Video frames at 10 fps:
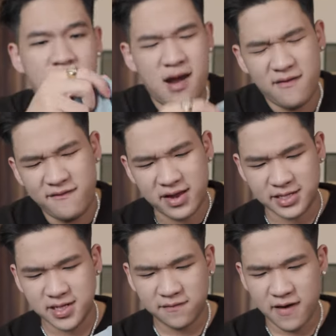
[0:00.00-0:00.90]
là về
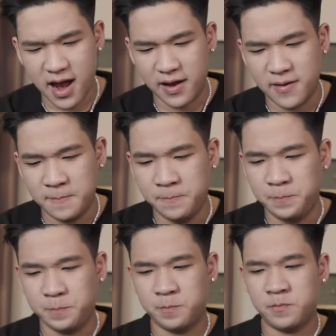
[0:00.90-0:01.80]
cái chất vải
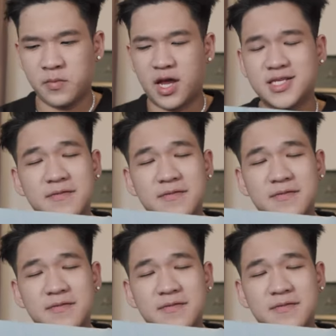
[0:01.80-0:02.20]
Ừ, cái